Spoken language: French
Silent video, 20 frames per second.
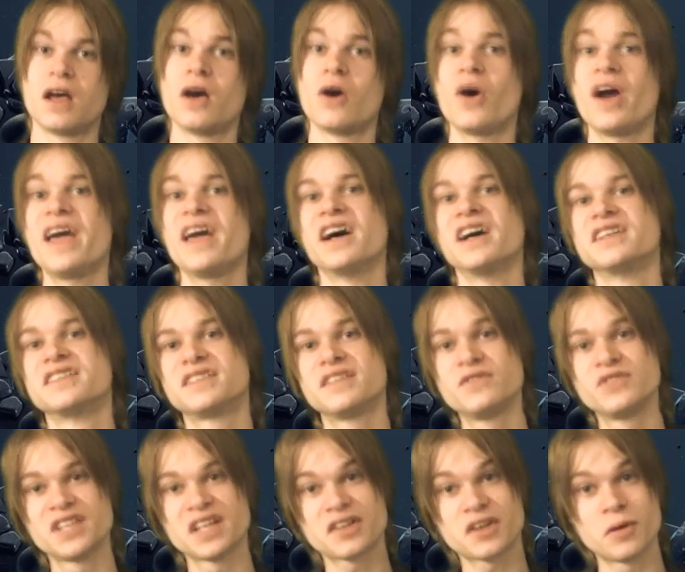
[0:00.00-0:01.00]
Ouais, si
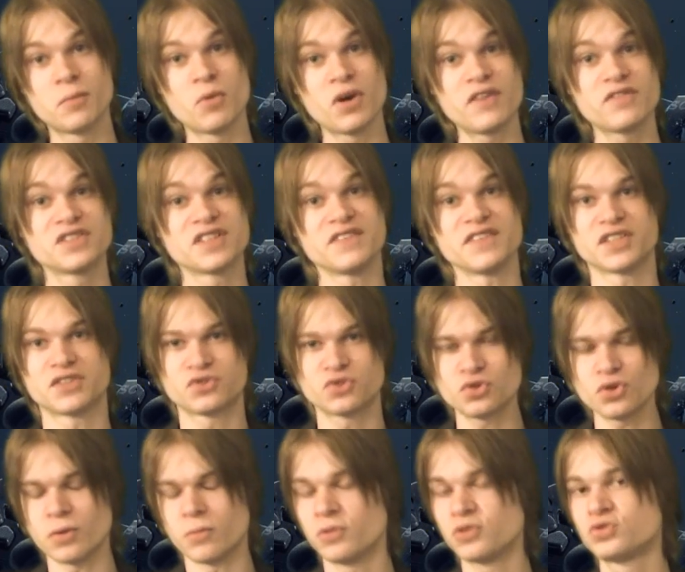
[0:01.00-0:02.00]
vous êtes comme moi, vous avez
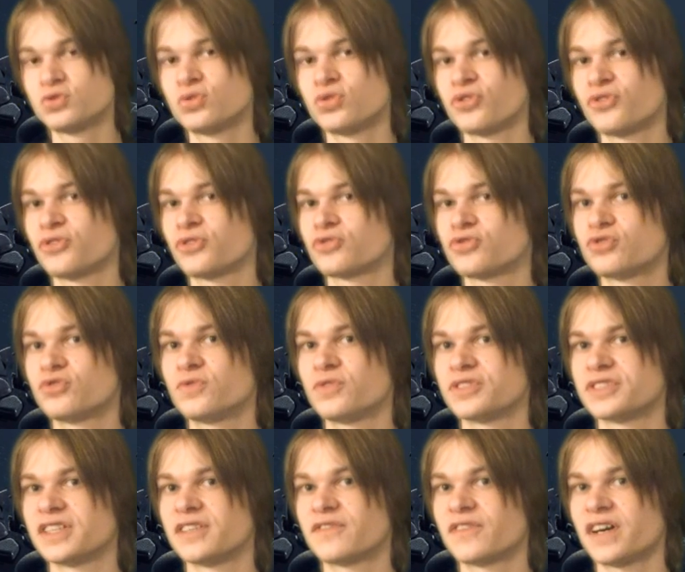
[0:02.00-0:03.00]
sûrement dû l'entendre souvent
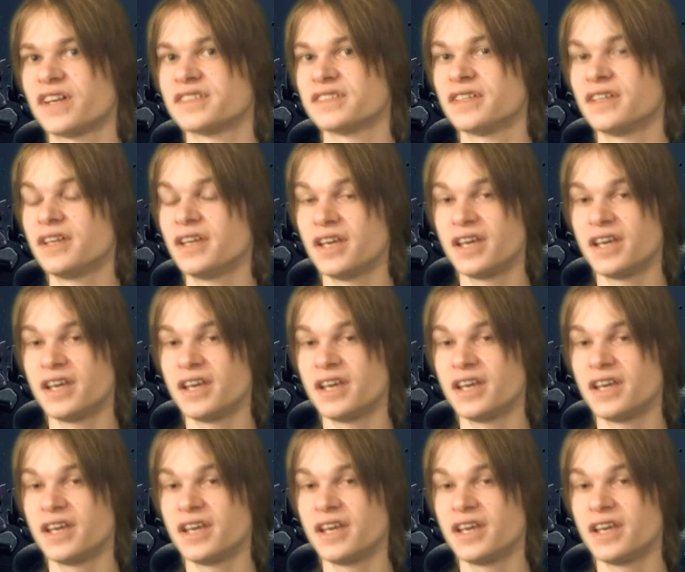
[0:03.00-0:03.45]
cette phrase.